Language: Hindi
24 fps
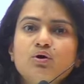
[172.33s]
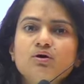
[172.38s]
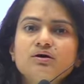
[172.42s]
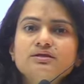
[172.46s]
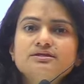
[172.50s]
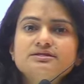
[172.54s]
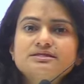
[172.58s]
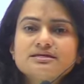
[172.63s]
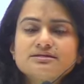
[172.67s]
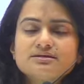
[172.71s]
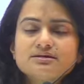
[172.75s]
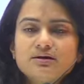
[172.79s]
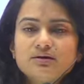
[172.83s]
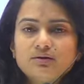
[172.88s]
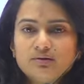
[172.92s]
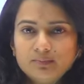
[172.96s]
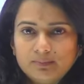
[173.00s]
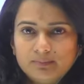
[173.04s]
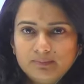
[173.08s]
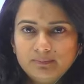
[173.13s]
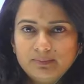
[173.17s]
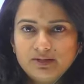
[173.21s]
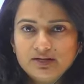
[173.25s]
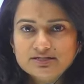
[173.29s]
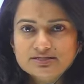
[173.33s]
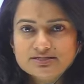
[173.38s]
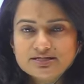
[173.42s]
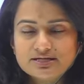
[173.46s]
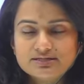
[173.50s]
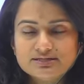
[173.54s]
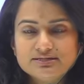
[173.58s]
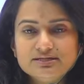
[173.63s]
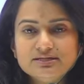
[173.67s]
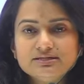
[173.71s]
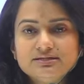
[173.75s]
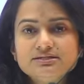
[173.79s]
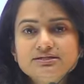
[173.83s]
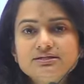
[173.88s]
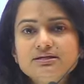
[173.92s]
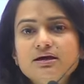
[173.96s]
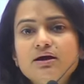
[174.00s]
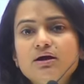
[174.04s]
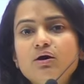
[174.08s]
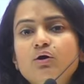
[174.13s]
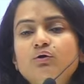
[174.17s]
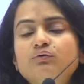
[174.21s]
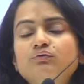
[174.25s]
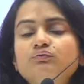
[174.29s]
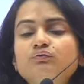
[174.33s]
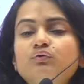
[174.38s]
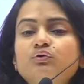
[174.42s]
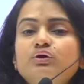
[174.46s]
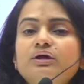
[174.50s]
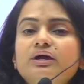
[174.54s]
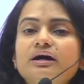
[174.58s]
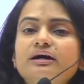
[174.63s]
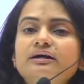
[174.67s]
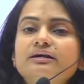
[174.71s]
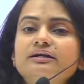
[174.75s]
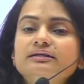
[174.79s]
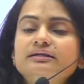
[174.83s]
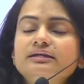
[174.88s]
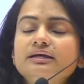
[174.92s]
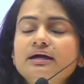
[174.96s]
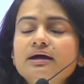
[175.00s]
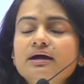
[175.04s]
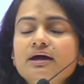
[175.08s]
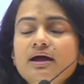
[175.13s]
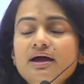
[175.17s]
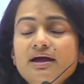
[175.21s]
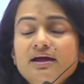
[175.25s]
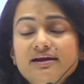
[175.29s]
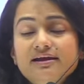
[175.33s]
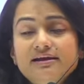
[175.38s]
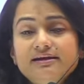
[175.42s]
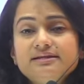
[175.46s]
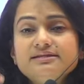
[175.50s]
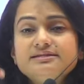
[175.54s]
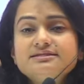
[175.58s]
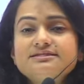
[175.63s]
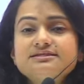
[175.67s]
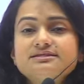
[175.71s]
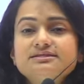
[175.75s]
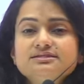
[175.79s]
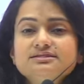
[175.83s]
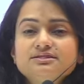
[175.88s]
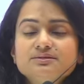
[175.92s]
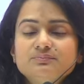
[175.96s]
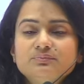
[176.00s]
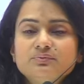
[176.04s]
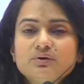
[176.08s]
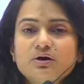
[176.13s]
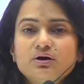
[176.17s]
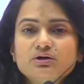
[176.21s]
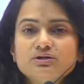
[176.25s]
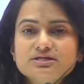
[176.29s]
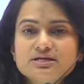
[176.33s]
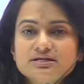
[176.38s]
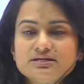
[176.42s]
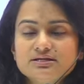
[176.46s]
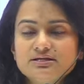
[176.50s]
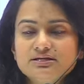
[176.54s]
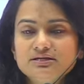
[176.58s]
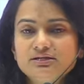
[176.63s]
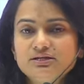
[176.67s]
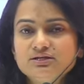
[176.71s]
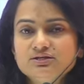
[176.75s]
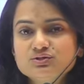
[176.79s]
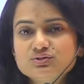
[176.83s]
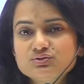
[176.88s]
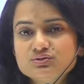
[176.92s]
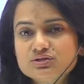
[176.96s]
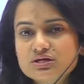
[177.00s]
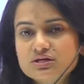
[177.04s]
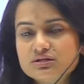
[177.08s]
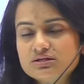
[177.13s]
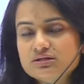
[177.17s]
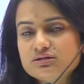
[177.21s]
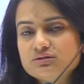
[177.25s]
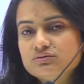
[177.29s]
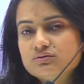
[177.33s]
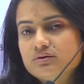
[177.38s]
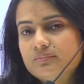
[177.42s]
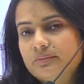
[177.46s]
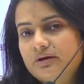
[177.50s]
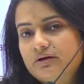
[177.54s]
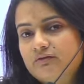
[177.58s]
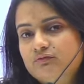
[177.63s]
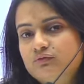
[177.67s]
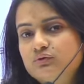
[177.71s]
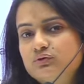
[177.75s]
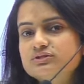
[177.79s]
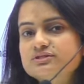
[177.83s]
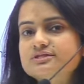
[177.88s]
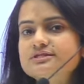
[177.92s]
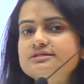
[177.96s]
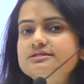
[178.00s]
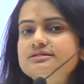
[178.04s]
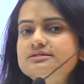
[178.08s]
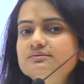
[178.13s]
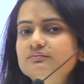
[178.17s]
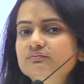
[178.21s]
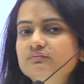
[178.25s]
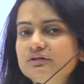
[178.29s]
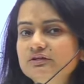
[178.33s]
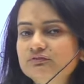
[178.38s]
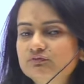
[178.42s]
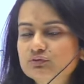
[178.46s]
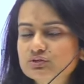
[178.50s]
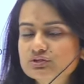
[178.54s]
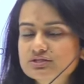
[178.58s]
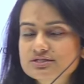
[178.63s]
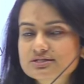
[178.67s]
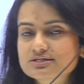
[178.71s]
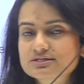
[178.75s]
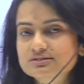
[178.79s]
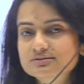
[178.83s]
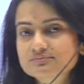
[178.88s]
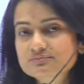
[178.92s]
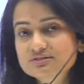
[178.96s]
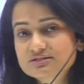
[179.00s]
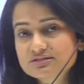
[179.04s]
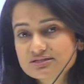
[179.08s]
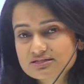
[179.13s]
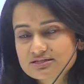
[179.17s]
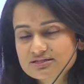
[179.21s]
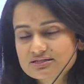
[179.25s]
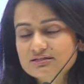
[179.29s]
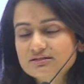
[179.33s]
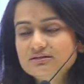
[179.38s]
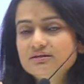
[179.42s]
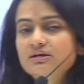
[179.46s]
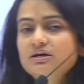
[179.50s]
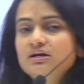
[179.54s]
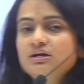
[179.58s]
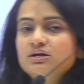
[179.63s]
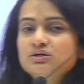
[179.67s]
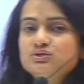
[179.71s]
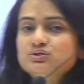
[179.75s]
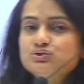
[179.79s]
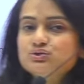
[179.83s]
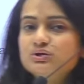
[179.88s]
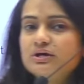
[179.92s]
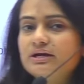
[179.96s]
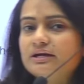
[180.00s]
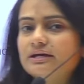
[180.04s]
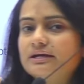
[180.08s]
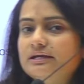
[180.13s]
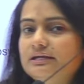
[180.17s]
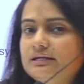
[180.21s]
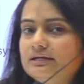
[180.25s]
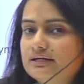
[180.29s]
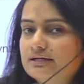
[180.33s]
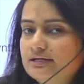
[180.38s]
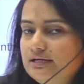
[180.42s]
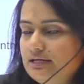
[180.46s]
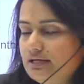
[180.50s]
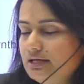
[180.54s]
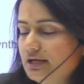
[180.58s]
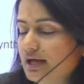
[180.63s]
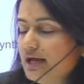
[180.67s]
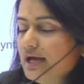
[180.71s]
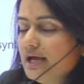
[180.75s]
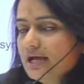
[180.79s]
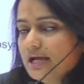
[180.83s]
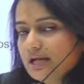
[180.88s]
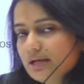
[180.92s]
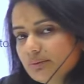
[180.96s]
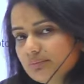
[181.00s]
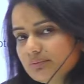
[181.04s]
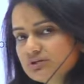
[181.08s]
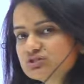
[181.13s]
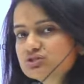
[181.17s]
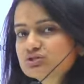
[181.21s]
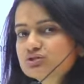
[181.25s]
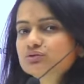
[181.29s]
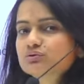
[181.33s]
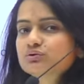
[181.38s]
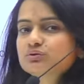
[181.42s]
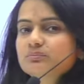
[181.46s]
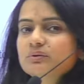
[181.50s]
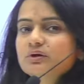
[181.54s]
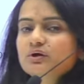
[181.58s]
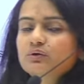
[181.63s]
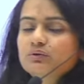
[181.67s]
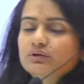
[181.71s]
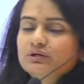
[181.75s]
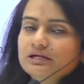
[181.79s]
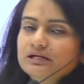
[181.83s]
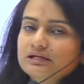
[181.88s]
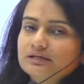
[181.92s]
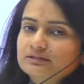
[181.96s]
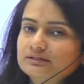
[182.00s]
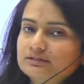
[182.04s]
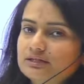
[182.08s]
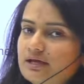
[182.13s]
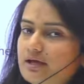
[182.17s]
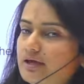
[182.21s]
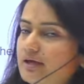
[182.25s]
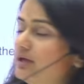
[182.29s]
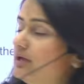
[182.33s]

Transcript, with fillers: ज़्यादा बढ़ जाती है ठीक है और वो क्या करती है इंटेंसिटी जब बहुत ज़्यादा इंक्रीज़ हो जाती है तो हमारा फोटो सिस्टम वन फोटो सिस्टम सेकेंड जो है कहीं ना कहीं इनहिबिशन उनमें होने लगता है